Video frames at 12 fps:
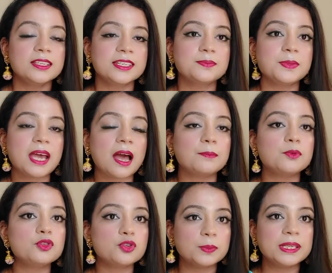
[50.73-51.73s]
जिसमें
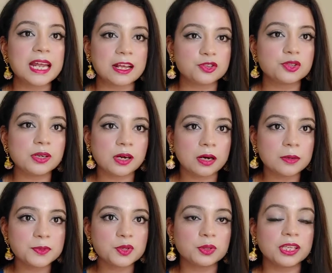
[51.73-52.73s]
आपको जो भी नेचुरल
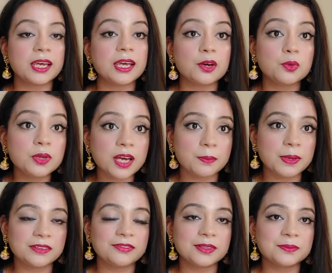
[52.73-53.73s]
हर्ब्स होते हैं उनका
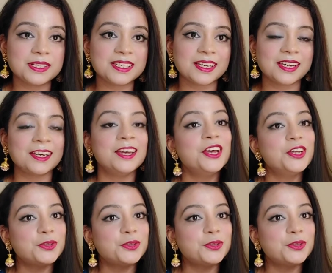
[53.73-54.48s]
बेनिफिट मिल सके